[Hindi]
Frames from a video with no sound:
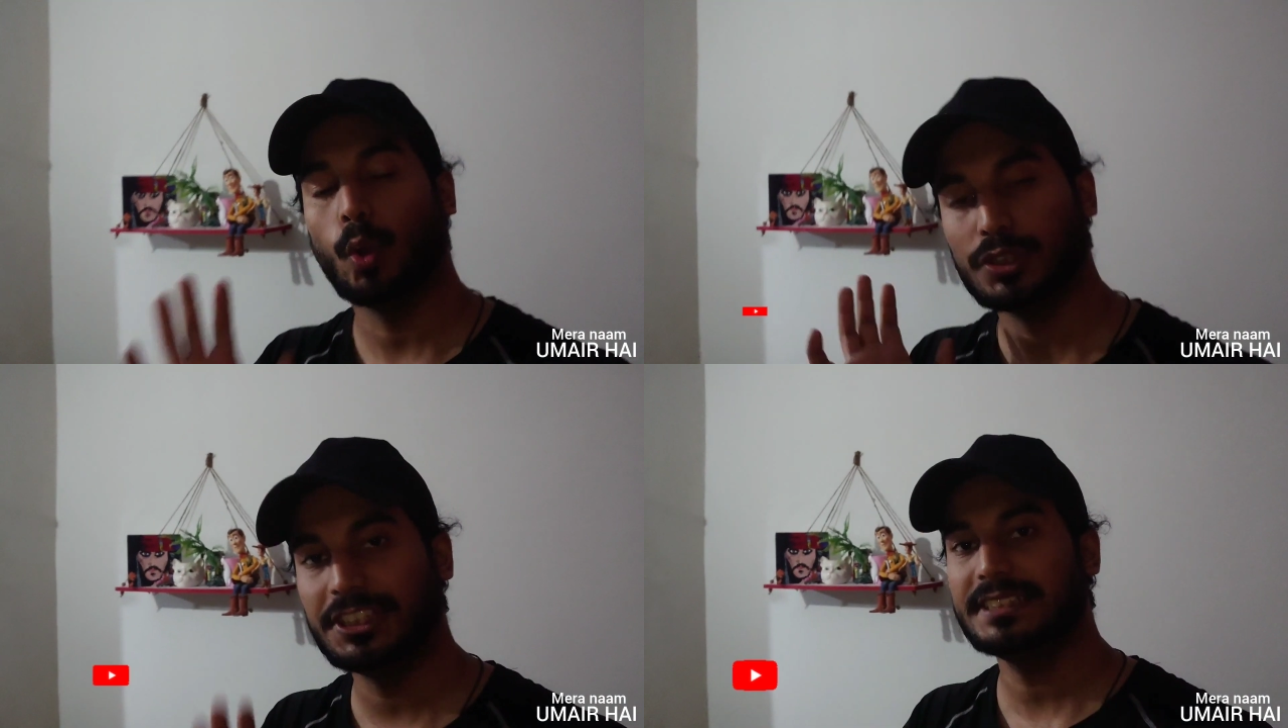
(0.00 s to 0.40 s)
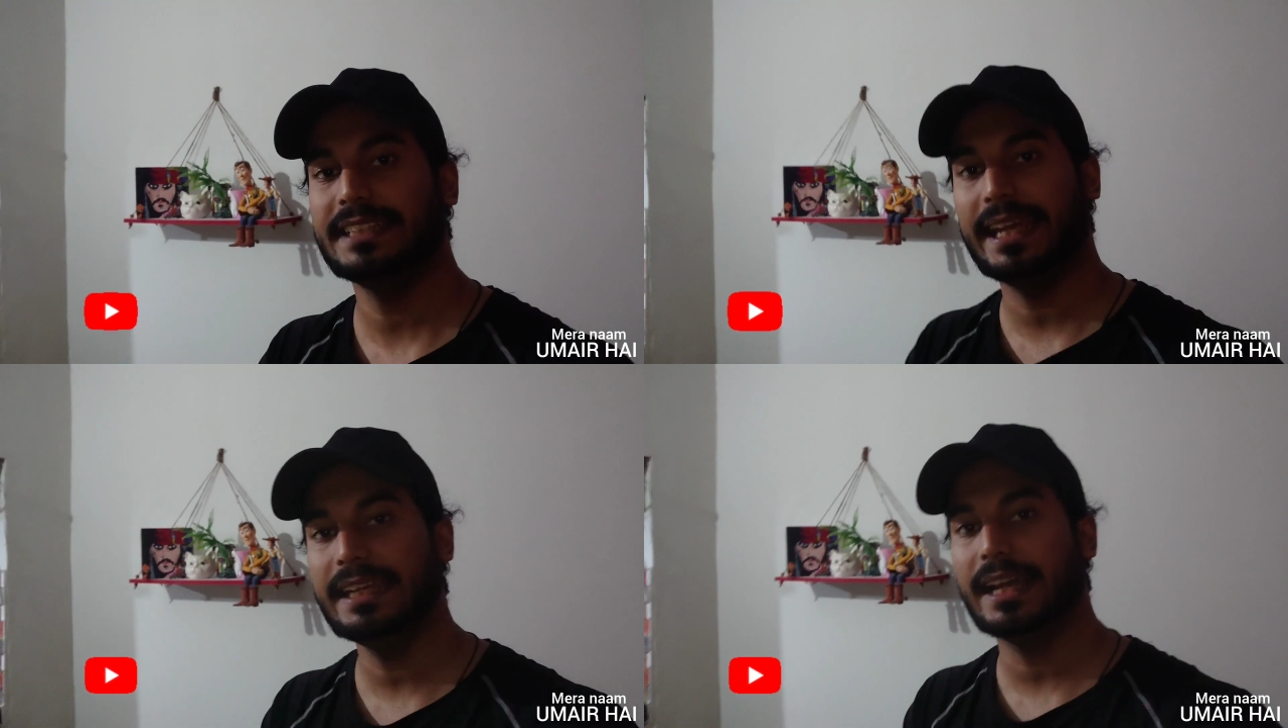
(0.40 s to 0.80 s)

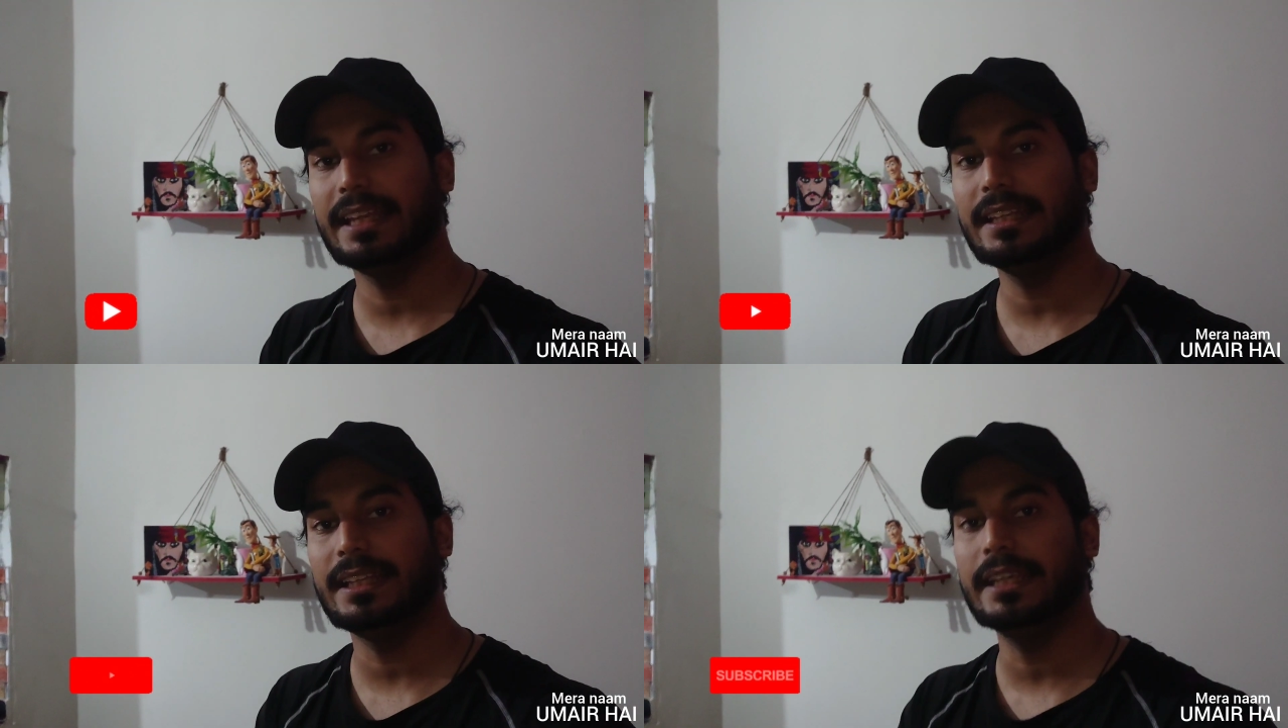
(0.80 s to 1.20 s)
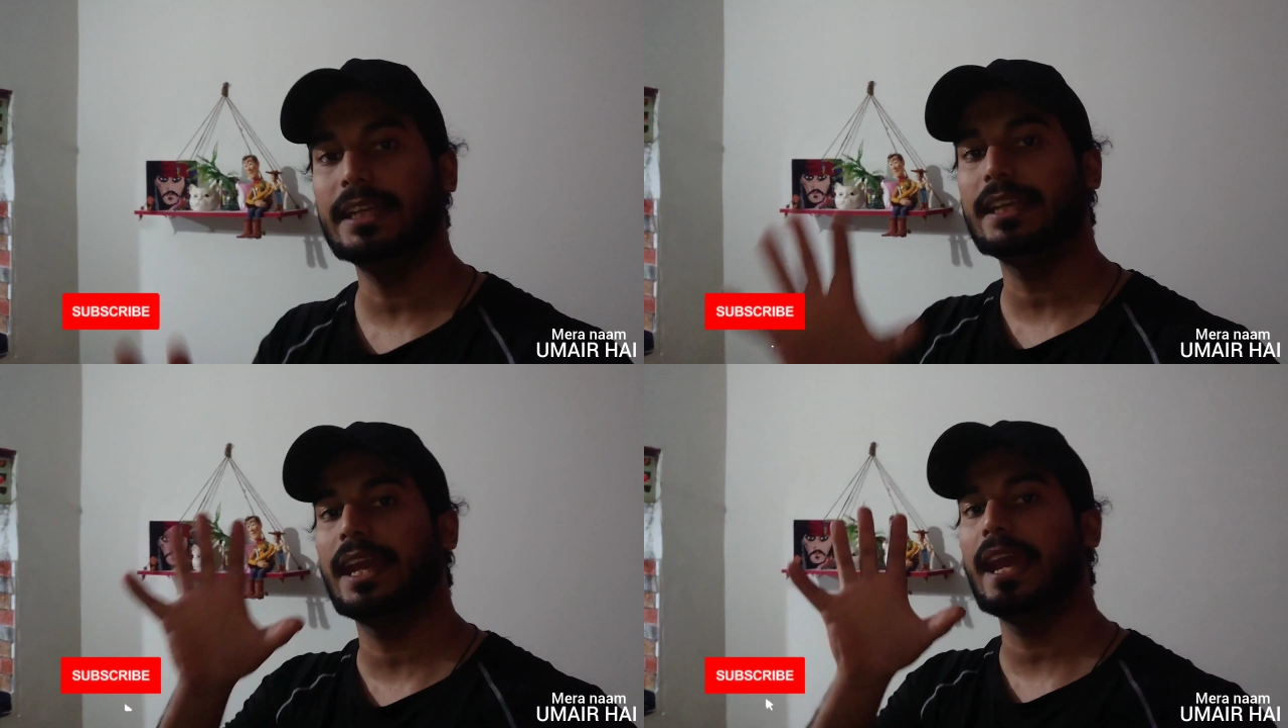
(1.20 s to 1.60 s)
कोशिश यही करी
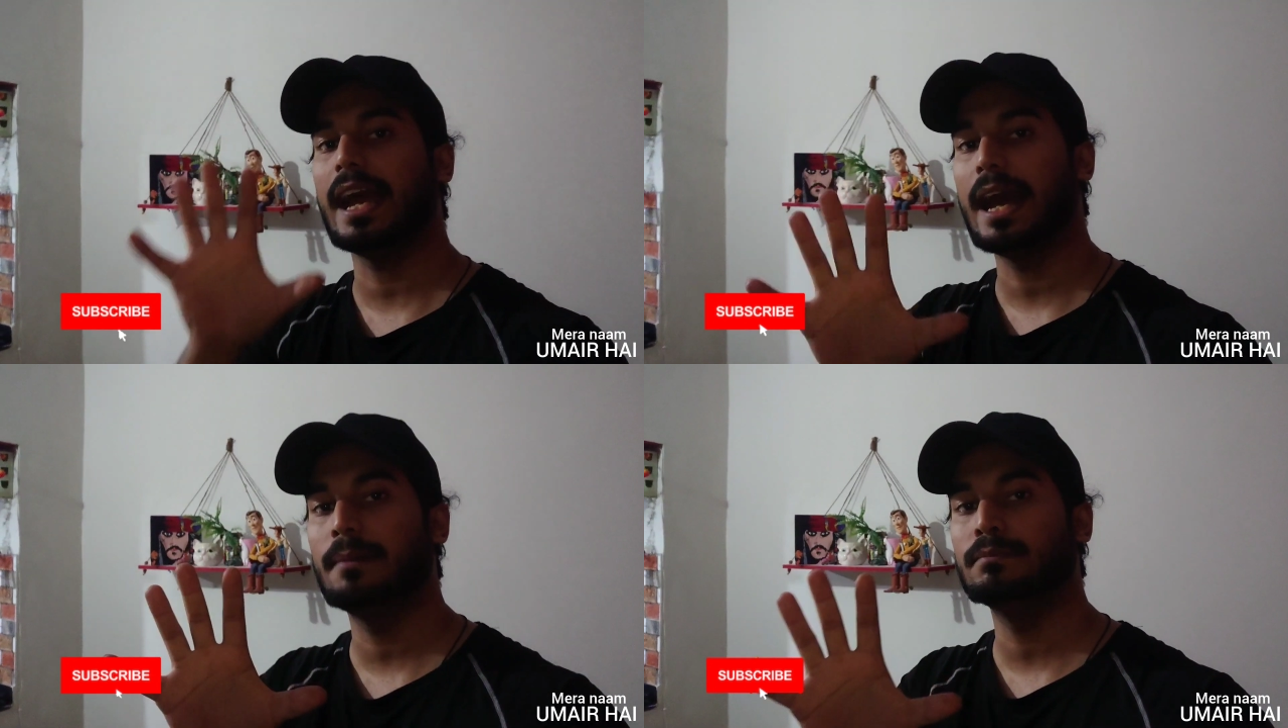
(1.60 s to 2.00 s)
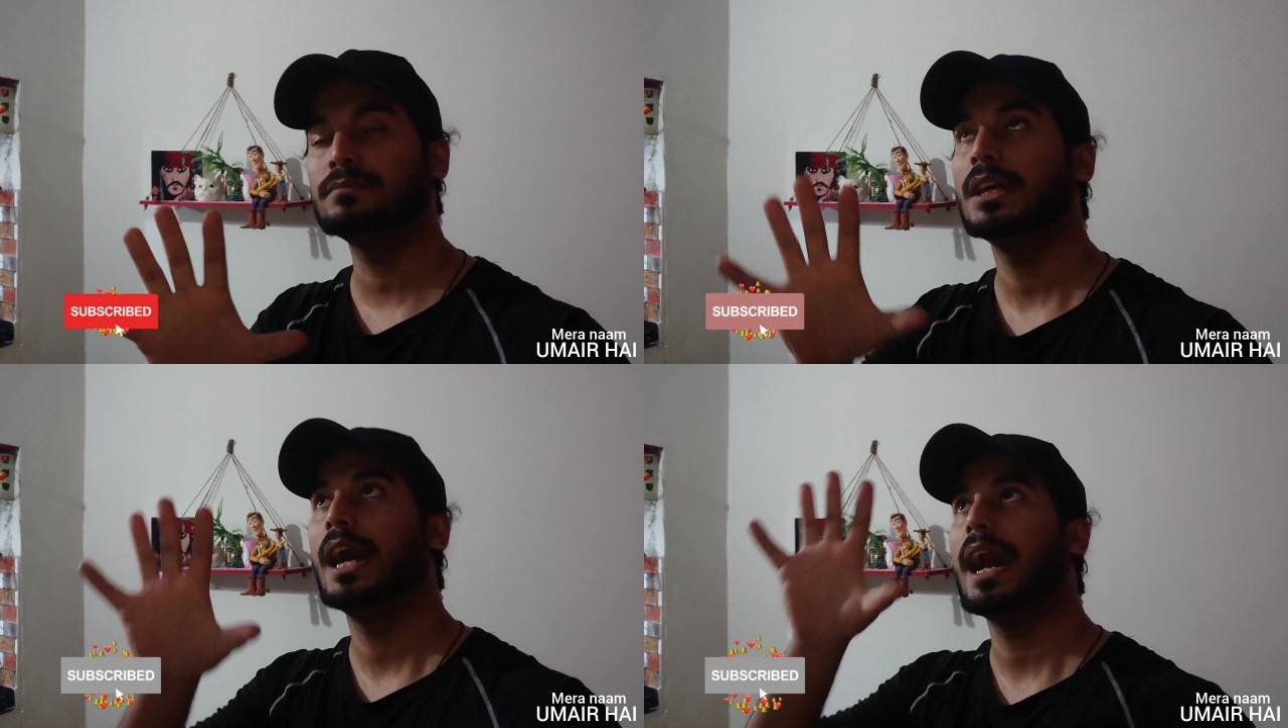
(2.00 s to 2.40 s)
थी कि हम
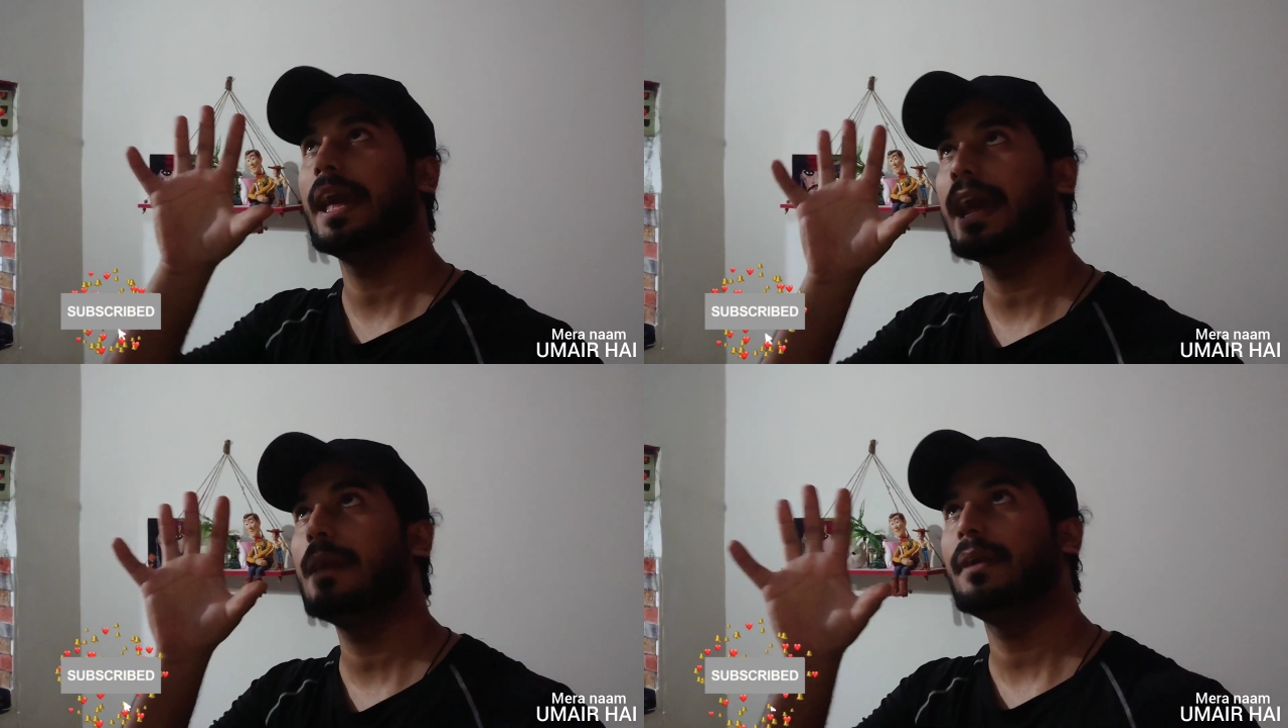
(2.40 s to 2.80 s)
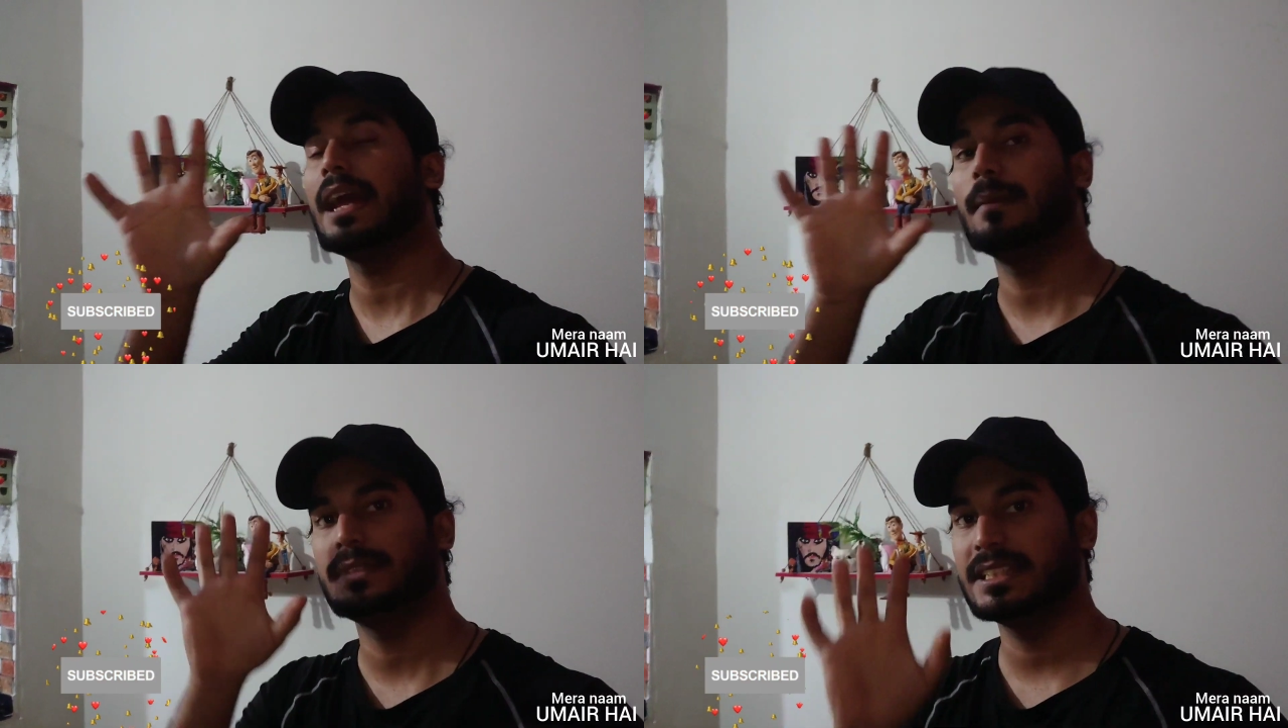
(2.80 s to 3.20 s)
आराम
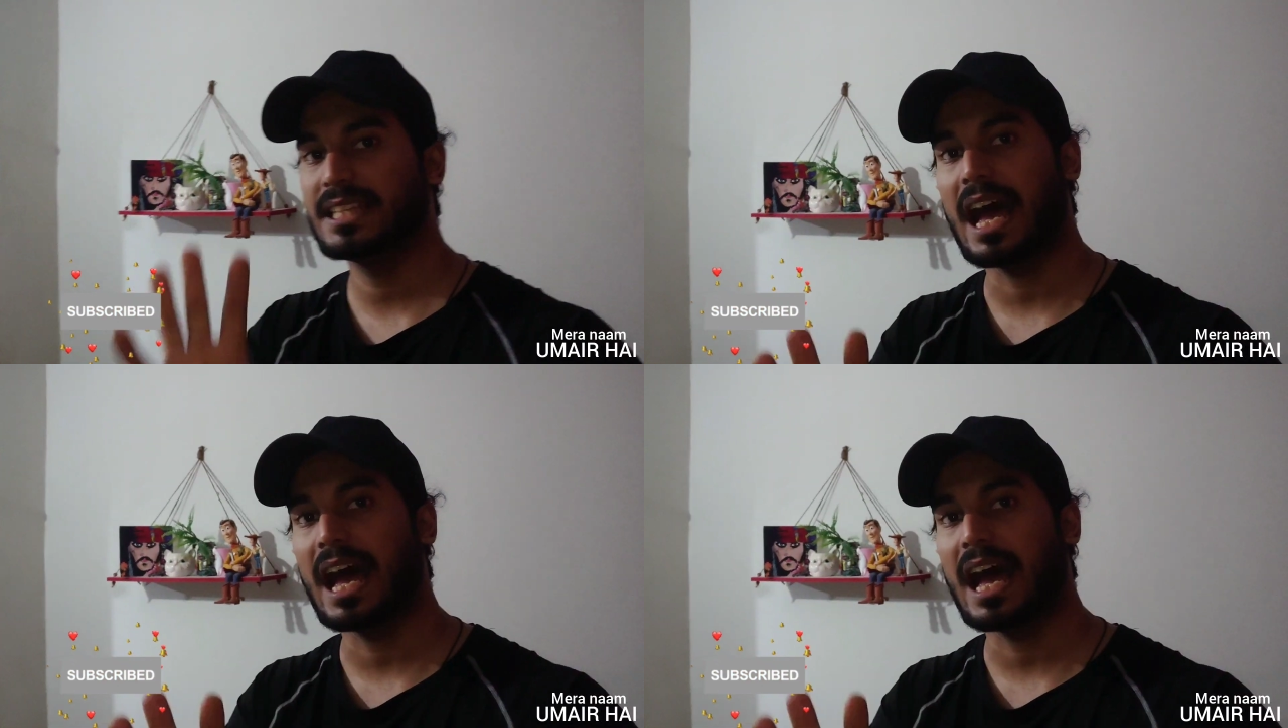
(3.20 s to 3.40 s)
आराम से